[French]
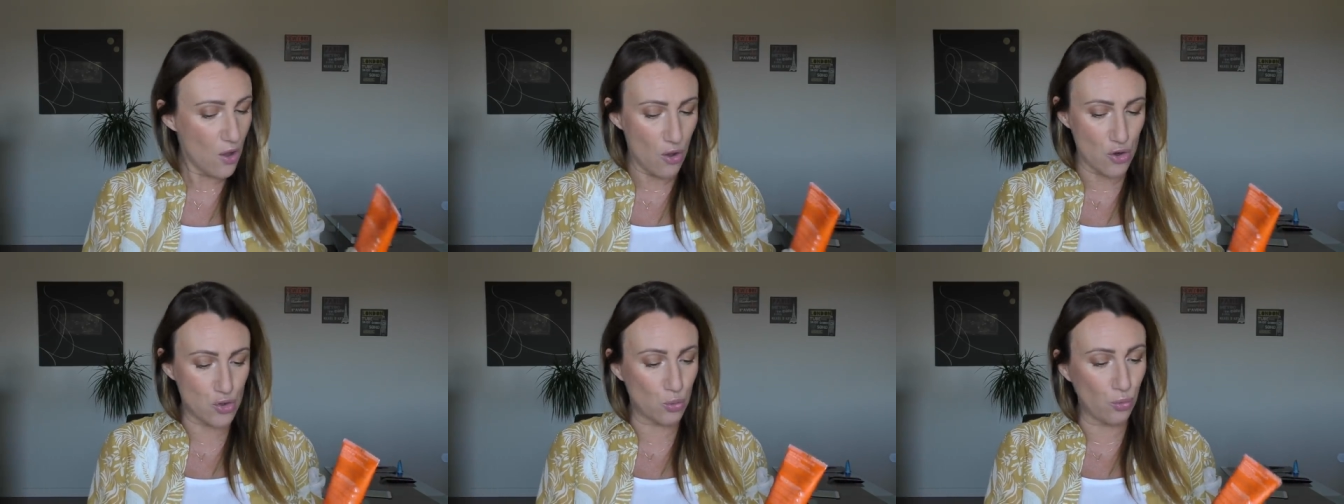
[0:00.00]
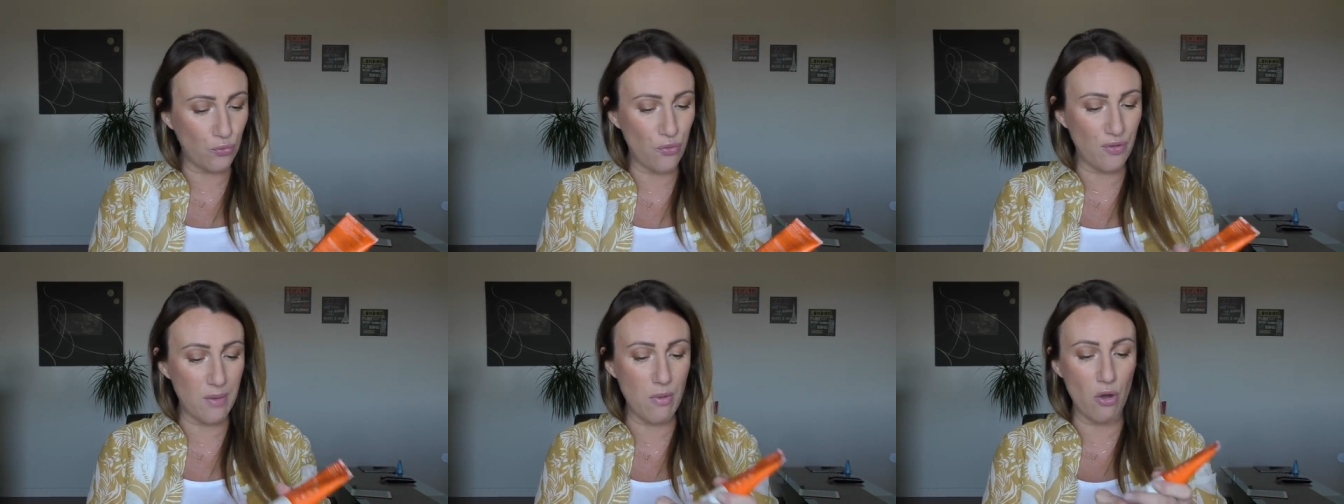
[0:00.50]
Euh, je trouve que
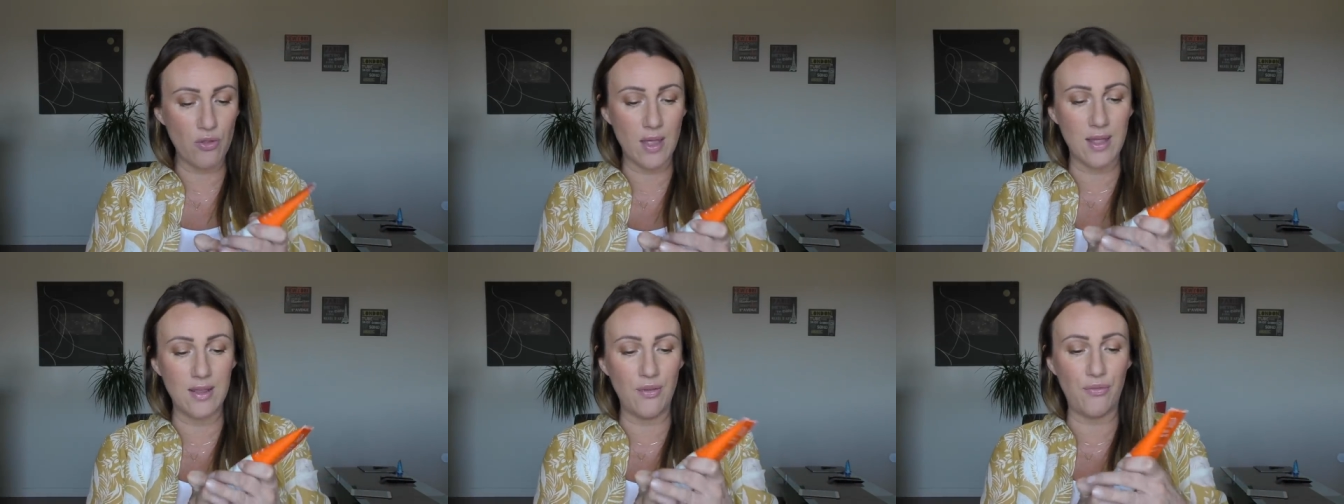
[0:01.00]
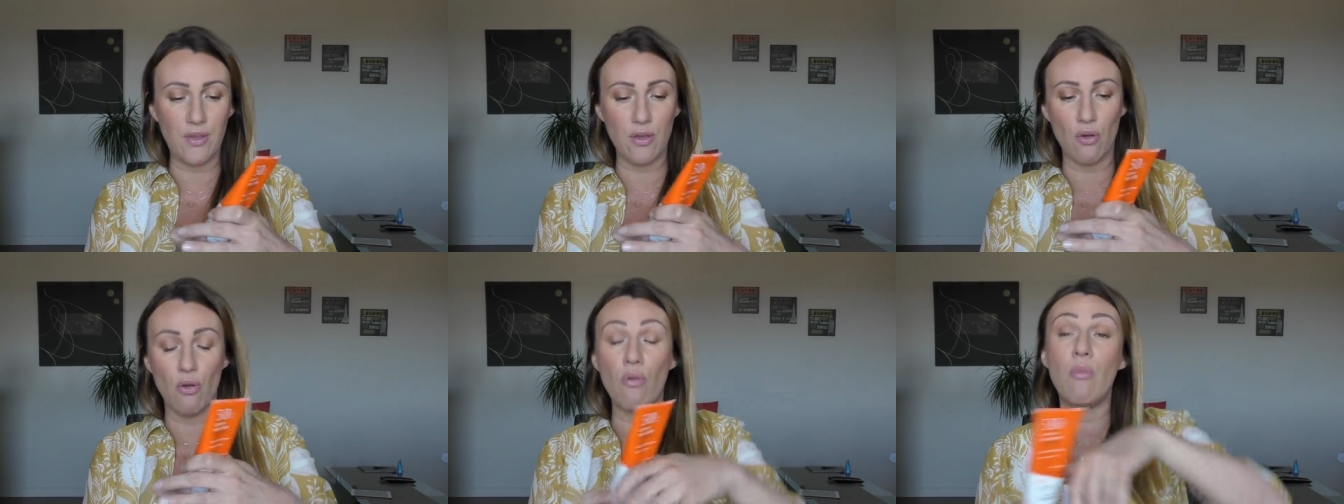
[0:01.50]
vraiment on a un
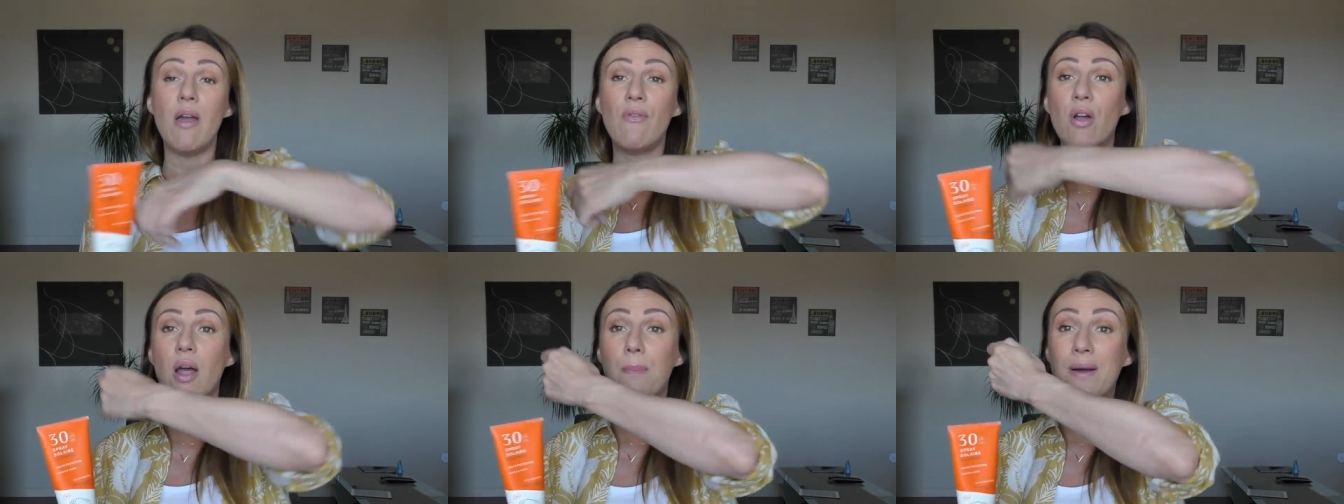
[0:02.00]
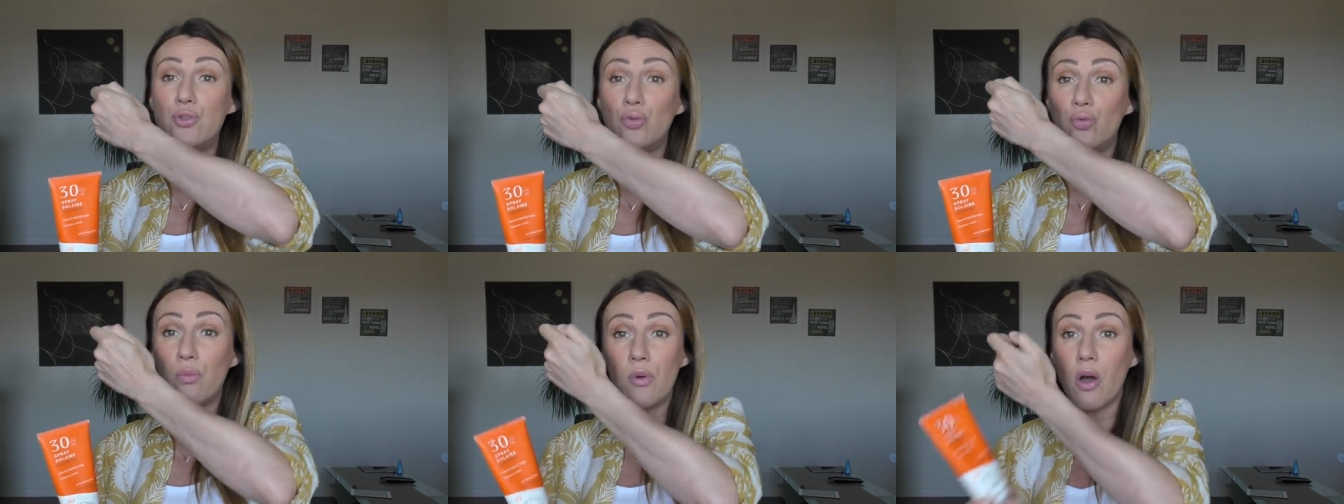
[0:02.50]
effet euh, ben voilà, pas du
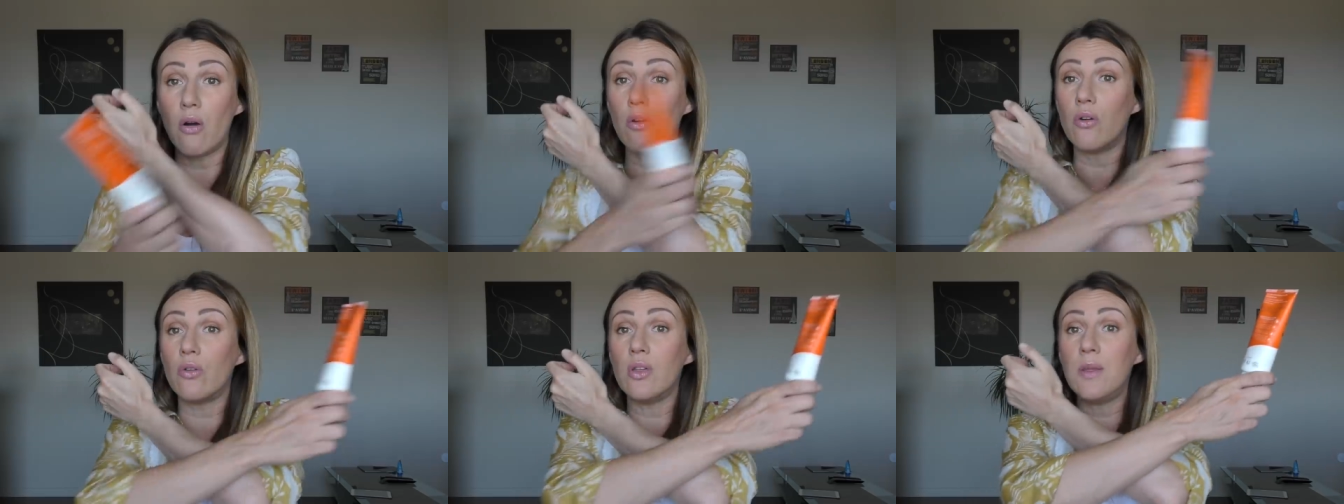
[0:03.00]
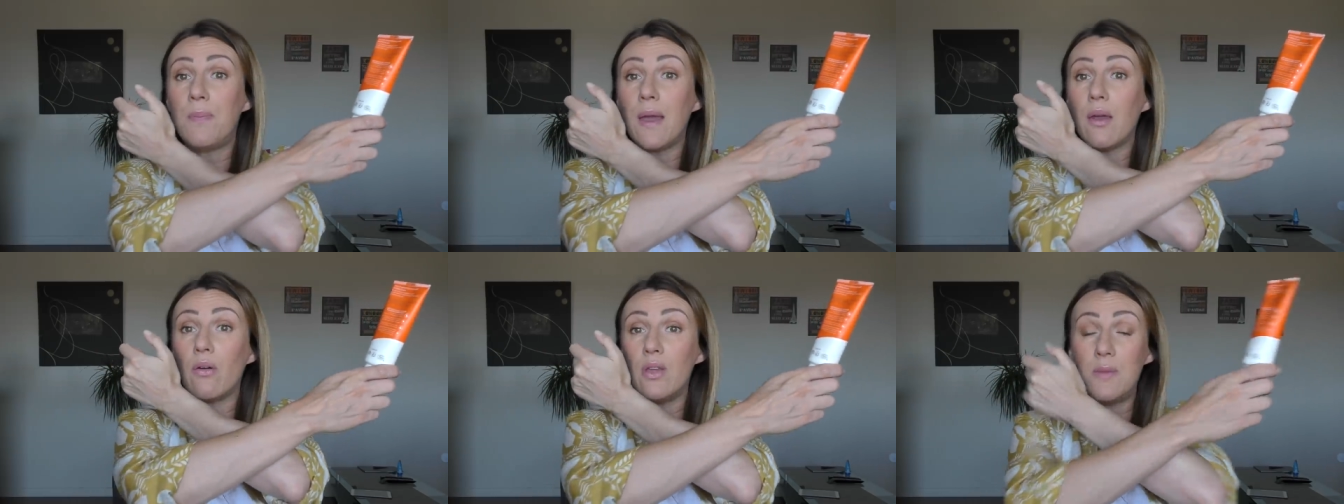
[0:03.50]
tout blanc,
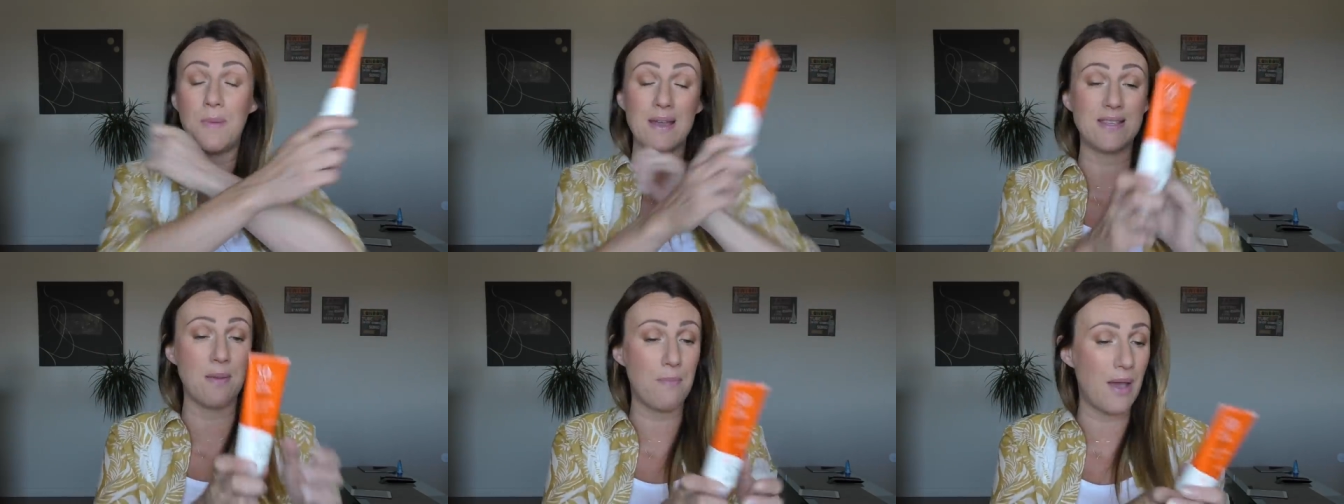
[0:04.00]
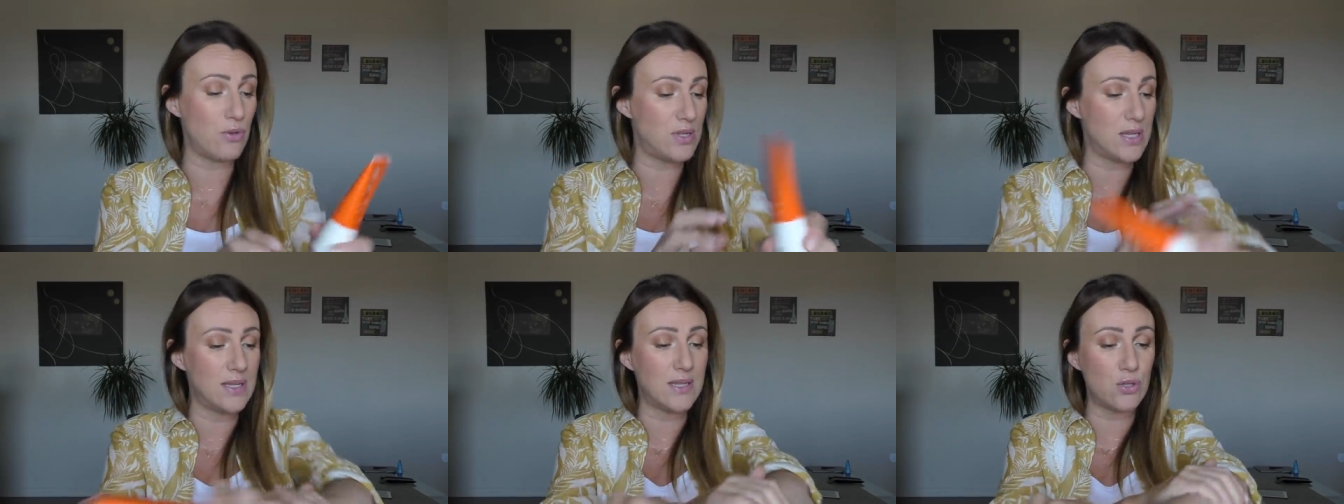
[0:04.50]
hyper, hyper sympa à
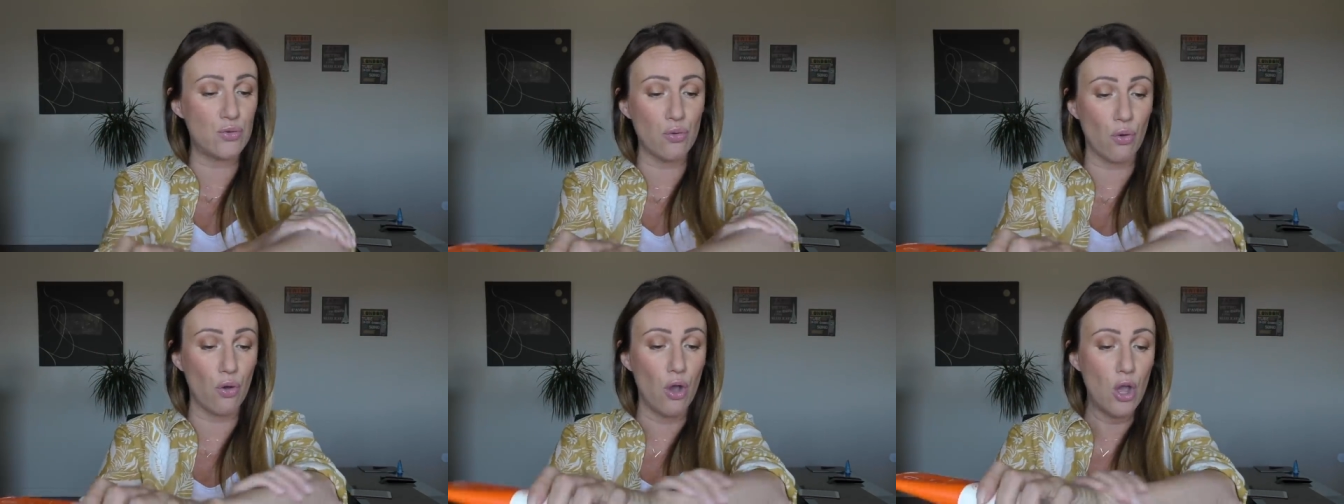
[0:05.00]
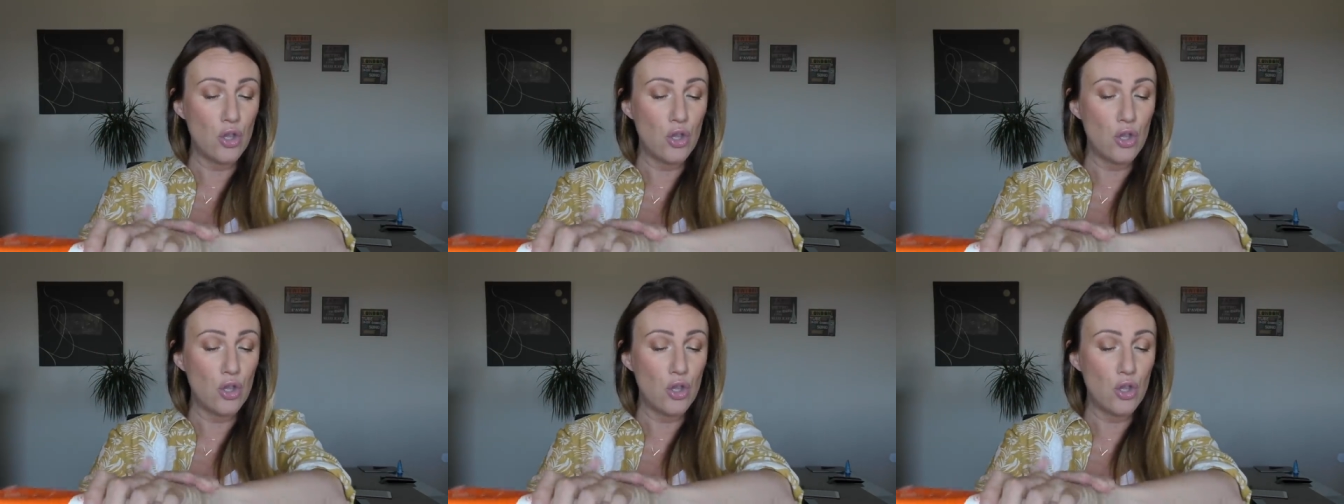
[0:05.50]
utiliser sur,